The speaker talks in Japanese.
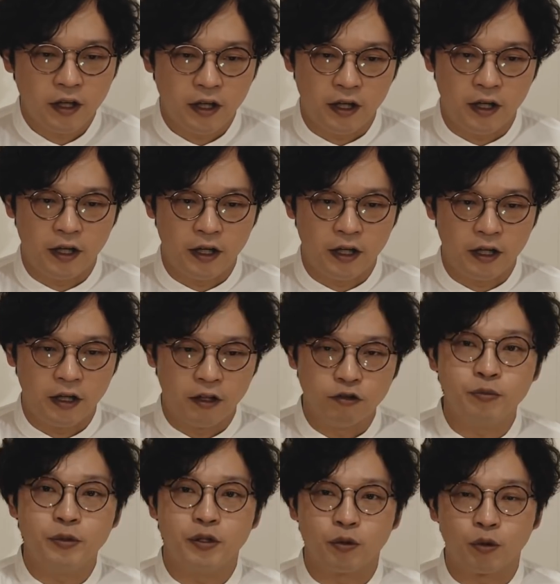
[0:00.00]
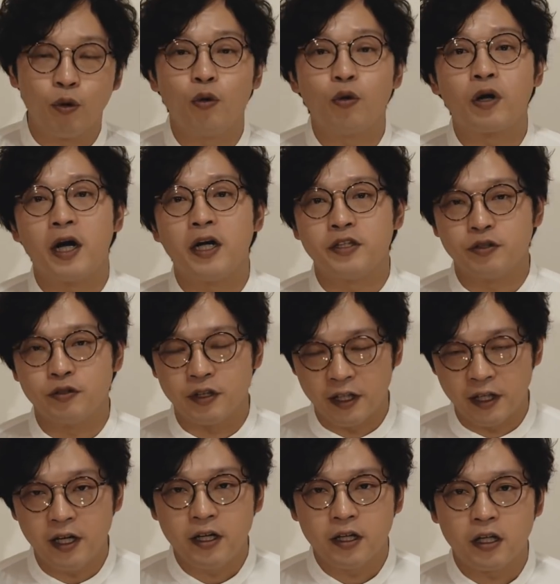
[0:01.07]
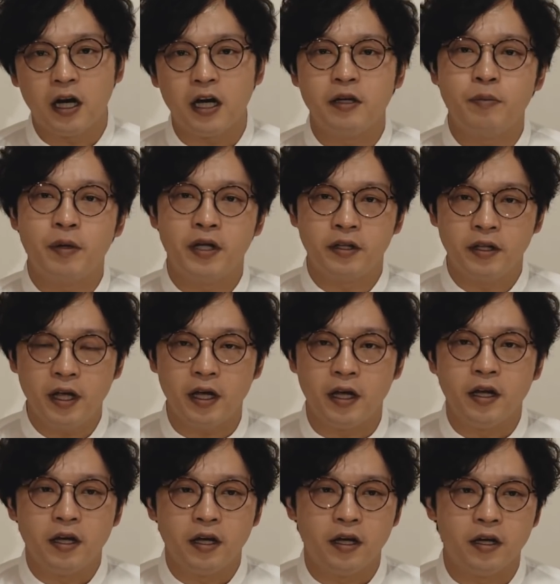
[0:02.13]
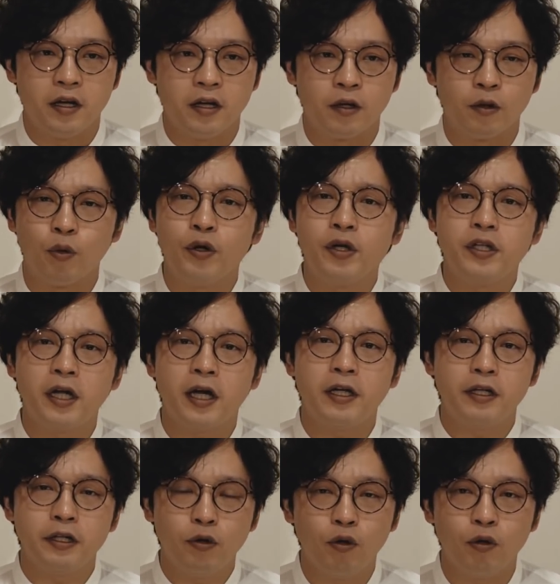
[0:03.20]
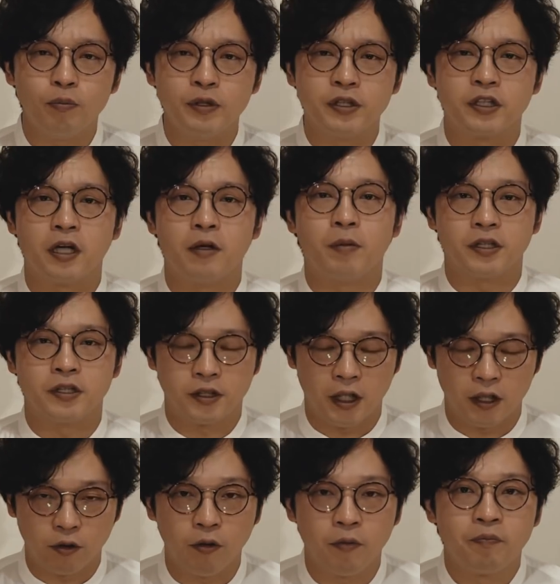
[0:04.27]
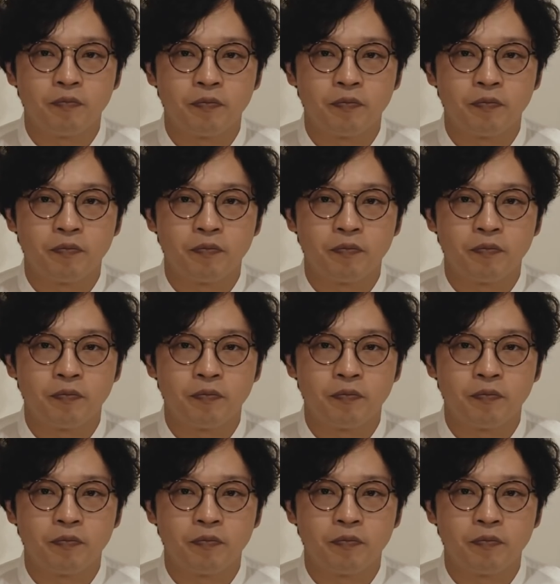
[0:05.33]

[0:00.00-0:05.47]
えー、海の航海中でね海面で、えー、ご遺体を見つけましたと。